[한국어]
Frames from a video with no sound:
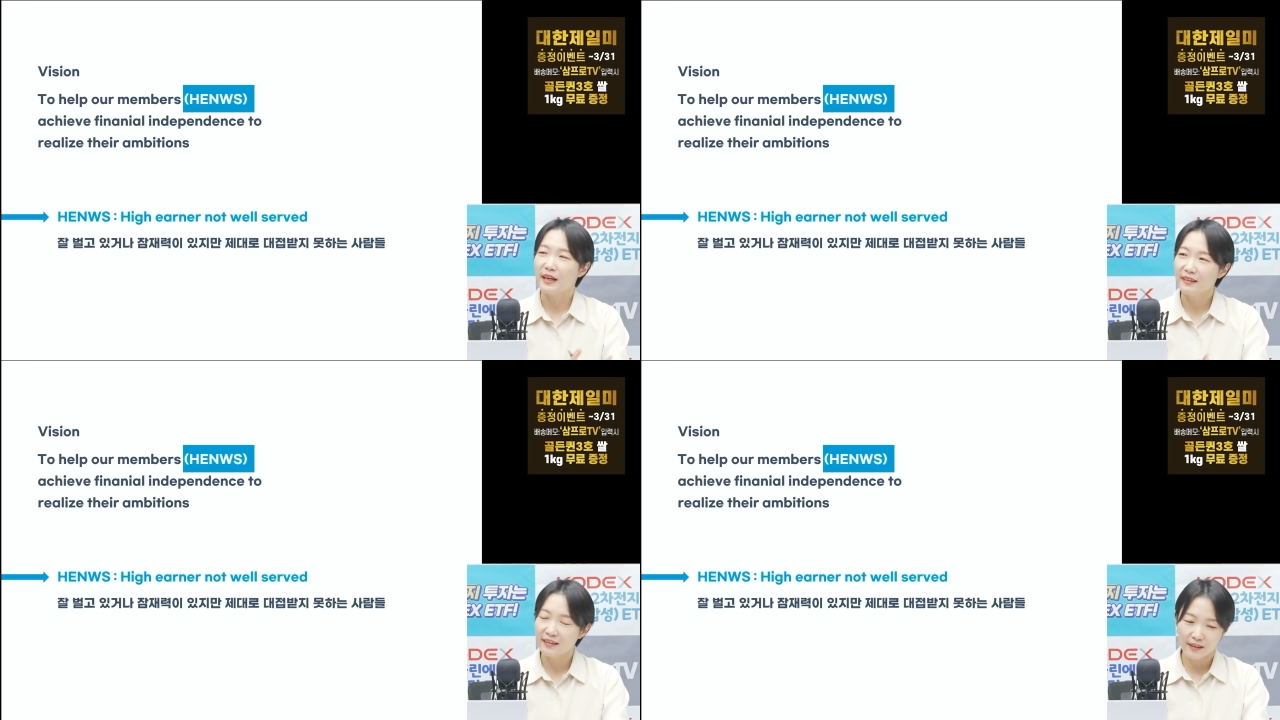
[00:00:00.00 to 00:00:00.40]

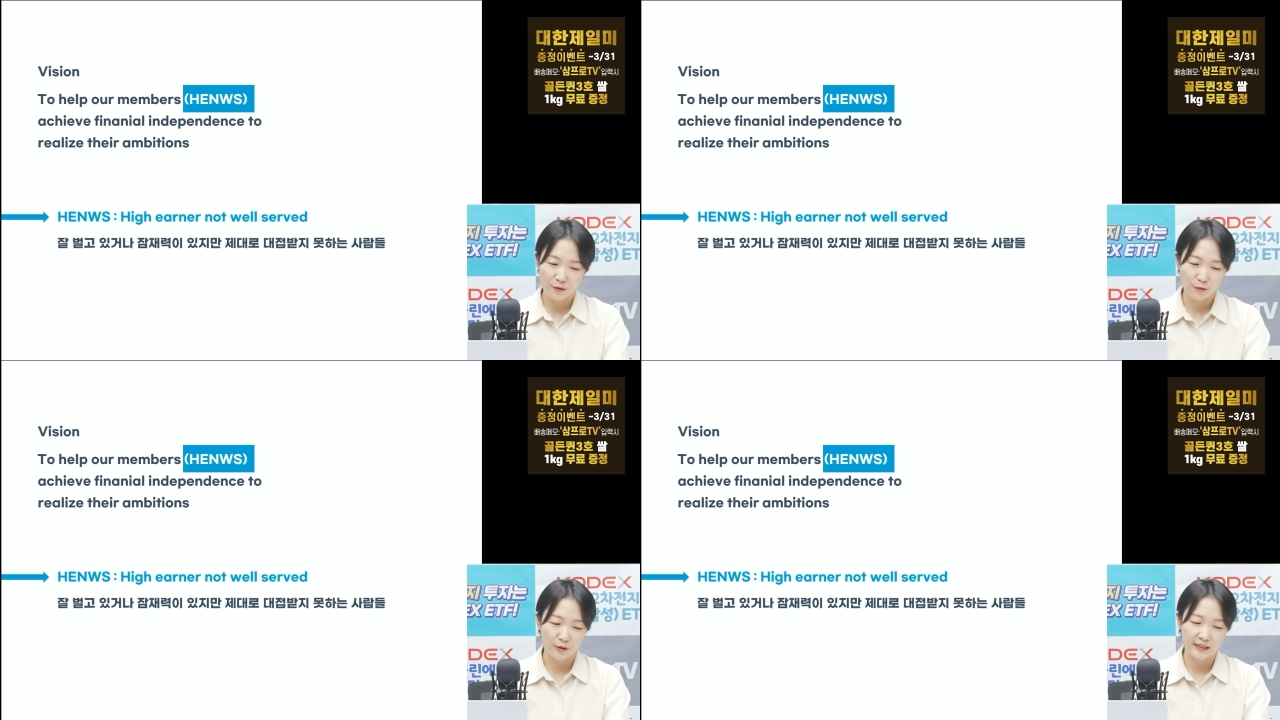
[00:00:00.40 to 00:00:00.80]
이런
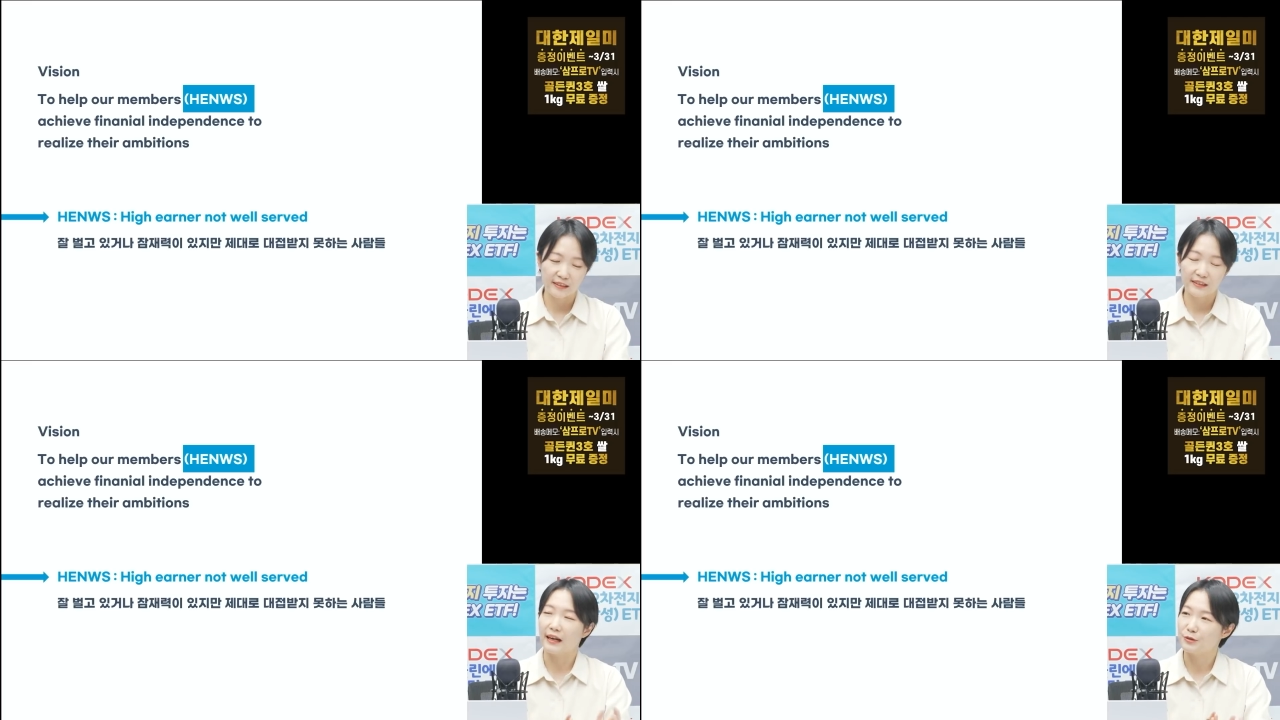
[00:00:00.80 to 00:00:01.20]
탄탄한
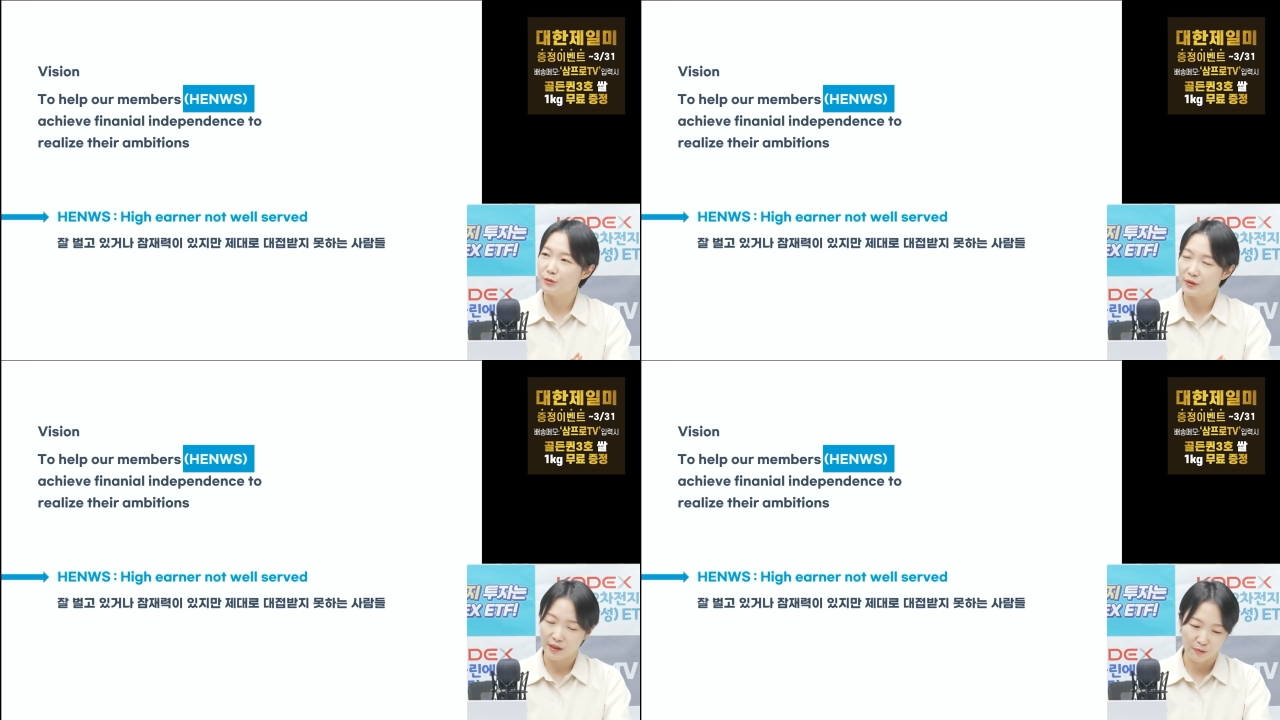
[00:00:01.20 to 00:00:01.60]
고객층
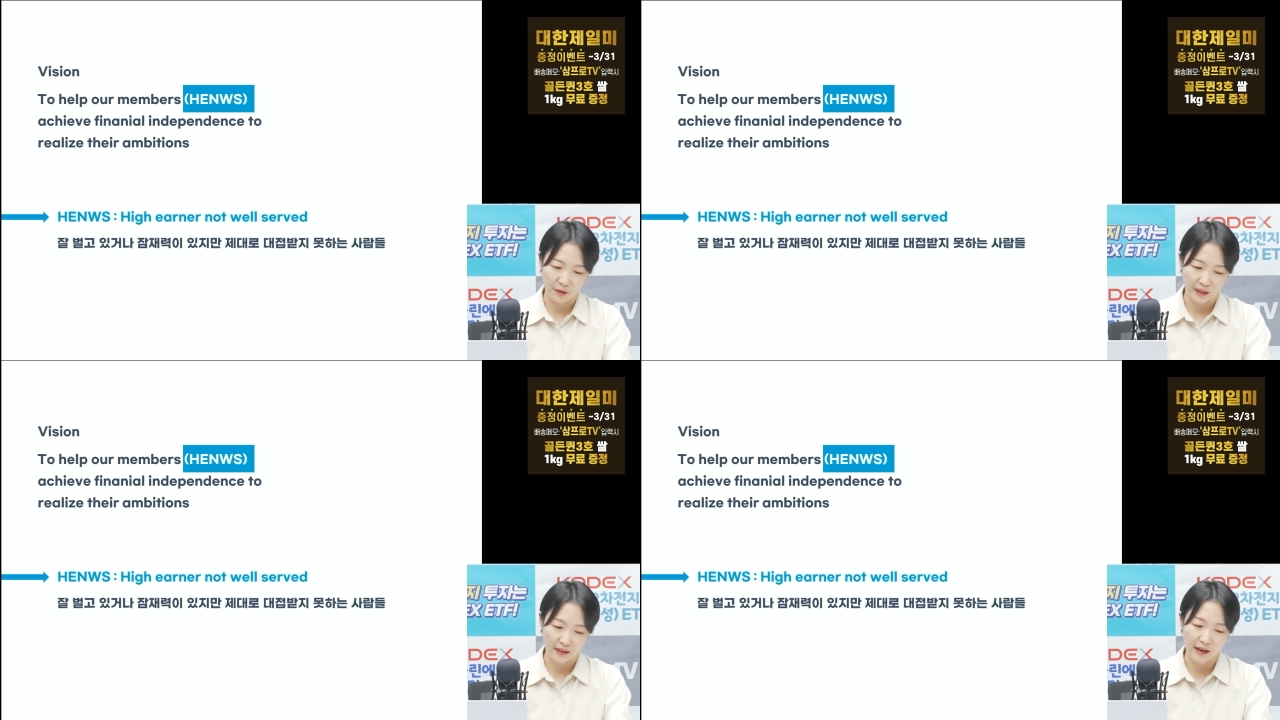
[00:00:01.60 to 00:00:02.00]
가지고 있다
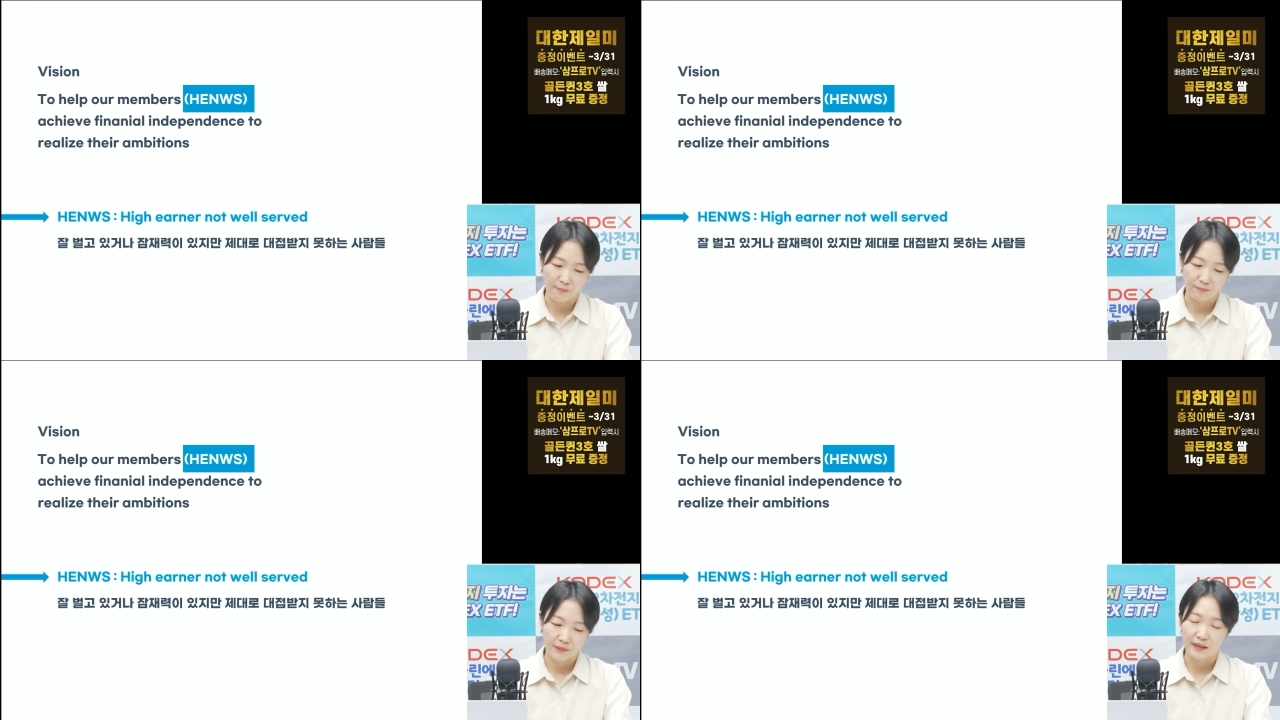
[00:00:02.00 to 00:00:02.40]

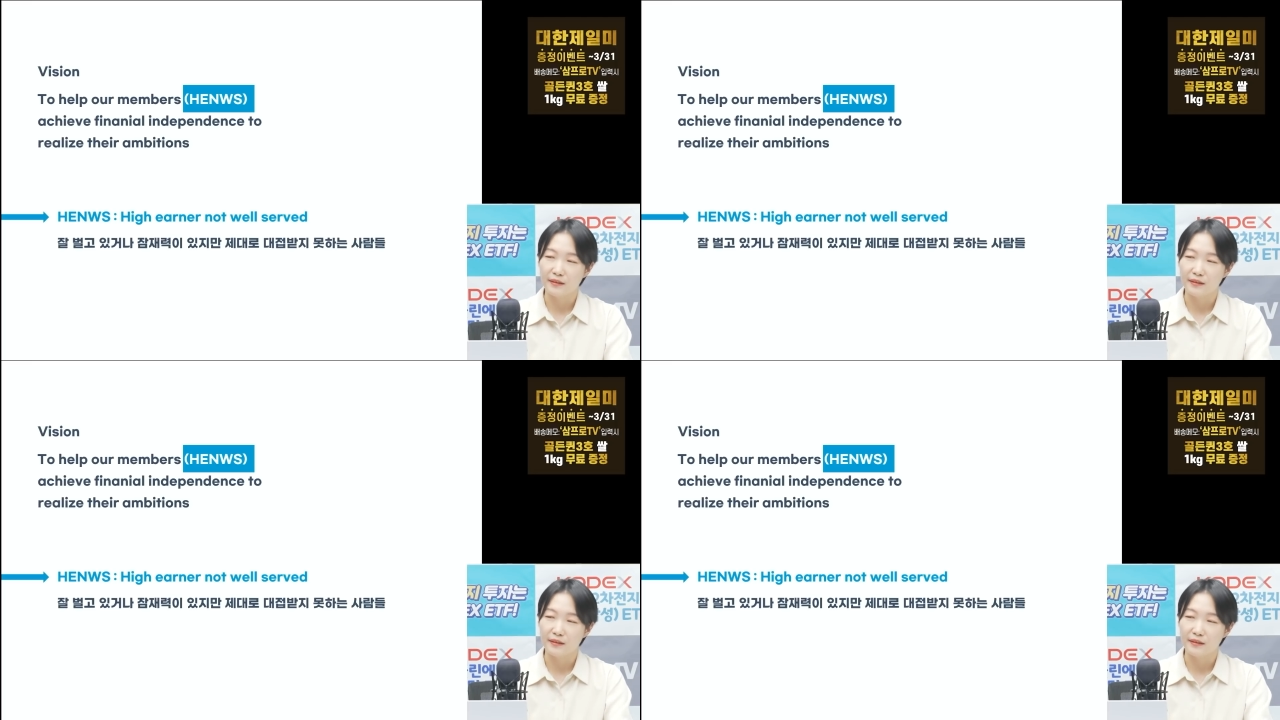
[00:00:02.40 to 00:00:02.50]
보니까